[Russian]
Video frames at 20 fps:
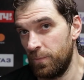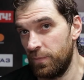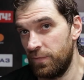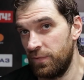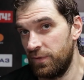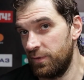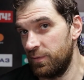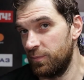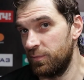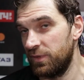
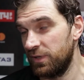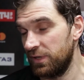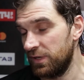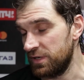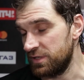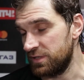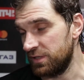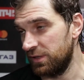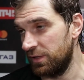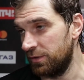ну, мне
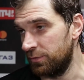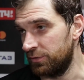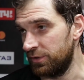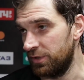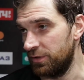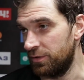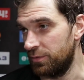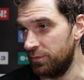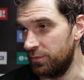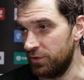кажется, главному
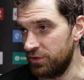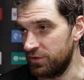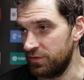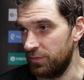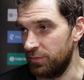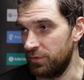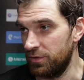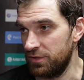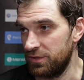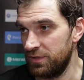тренеру больше
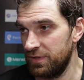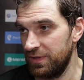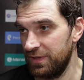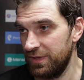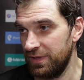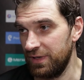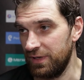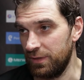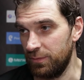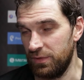вопрос.
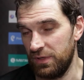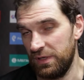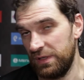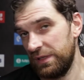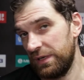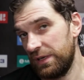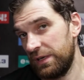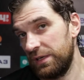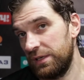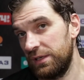Как бы, а
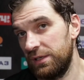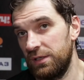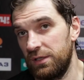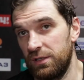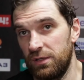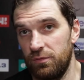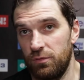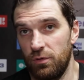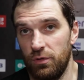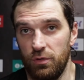так
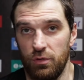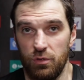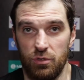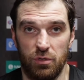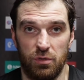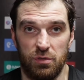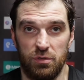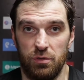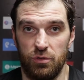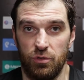э, вроде
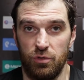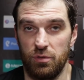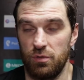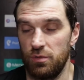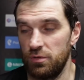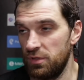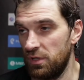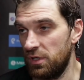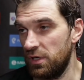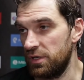ничего,
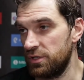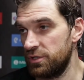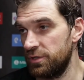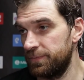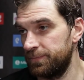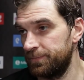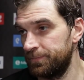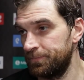чувствовал себя хорошо.